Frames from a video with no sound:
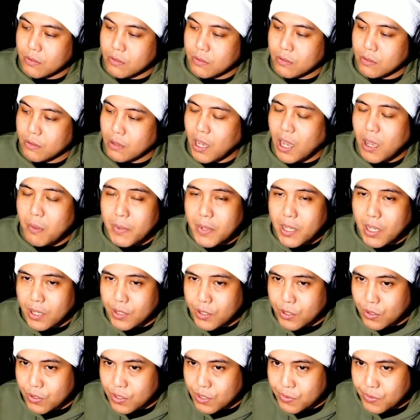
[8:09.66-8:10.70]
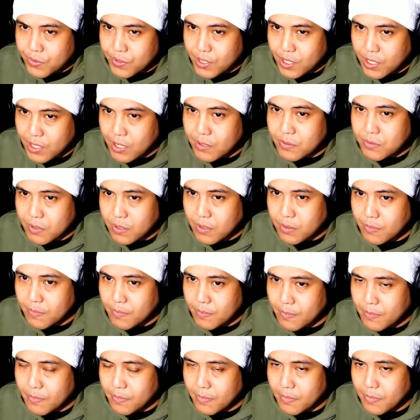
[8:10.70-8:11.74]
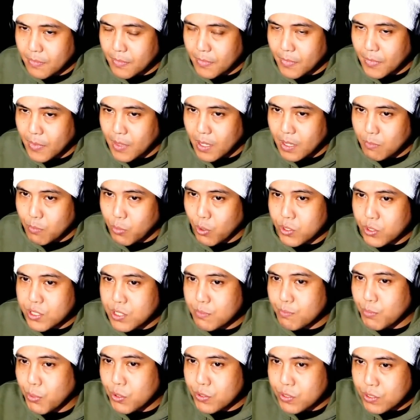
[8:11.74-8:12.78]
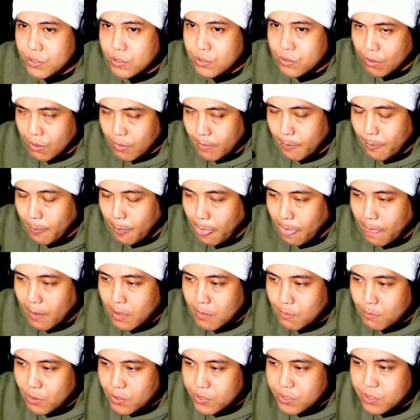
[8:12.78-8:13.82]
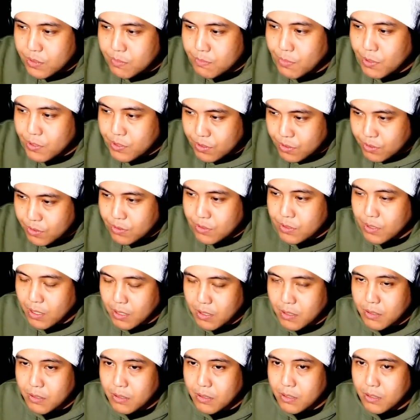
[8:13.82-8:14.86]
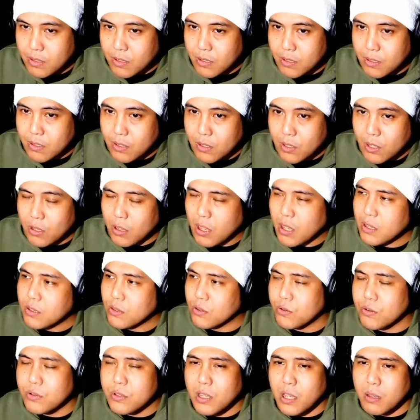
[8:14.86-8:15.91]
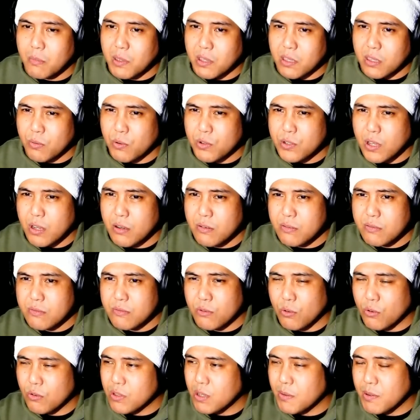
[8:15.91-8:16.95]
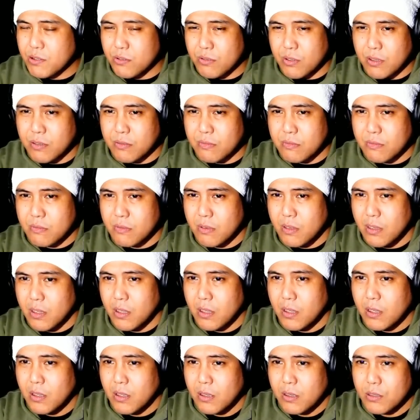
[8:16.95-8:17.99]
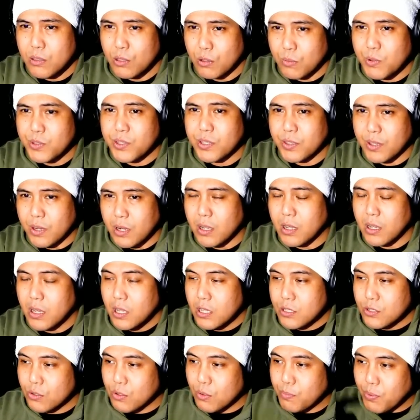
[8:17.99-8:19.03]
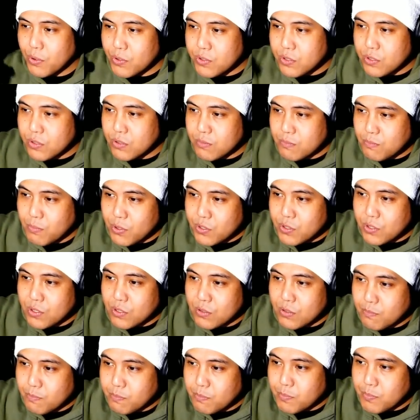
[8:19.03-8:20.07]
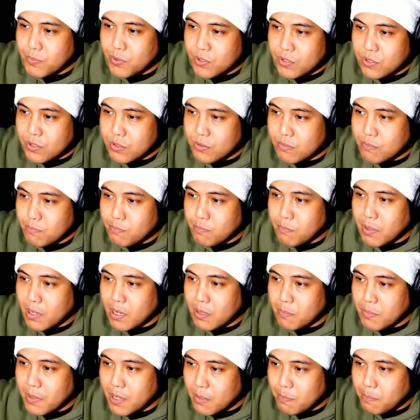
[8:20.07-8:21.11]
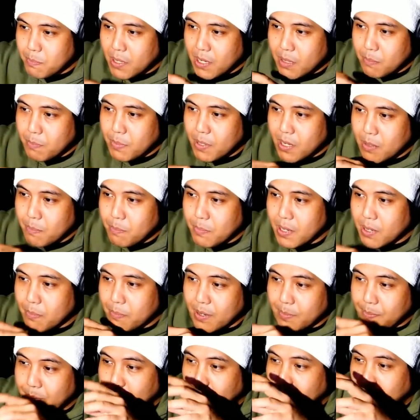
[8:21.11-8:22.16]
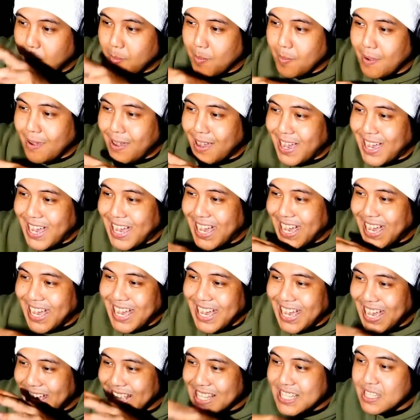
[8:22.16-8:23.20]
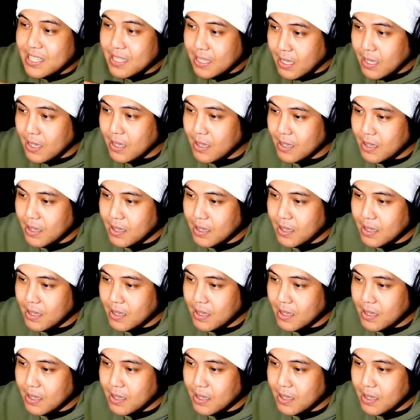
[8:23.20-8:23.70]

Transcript: 雨が急に降ってきたんですね。ポツポツっと、ポツンポツンって、急に雨気持ち悪いこんな場所でって思ってたら、そのポツンポツンポツンパラパラパラパラパラパラブワーって、